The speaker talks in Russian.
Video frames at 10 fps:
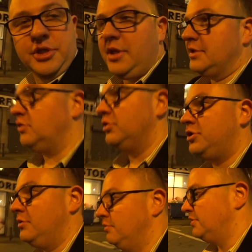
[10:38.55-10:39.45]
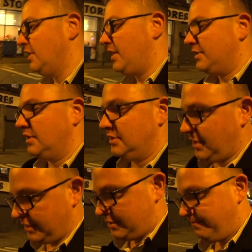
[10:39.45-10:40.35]
она захочет чем-нибудь заняться
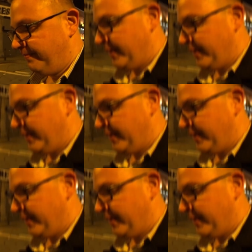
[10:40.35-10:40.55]
интересным.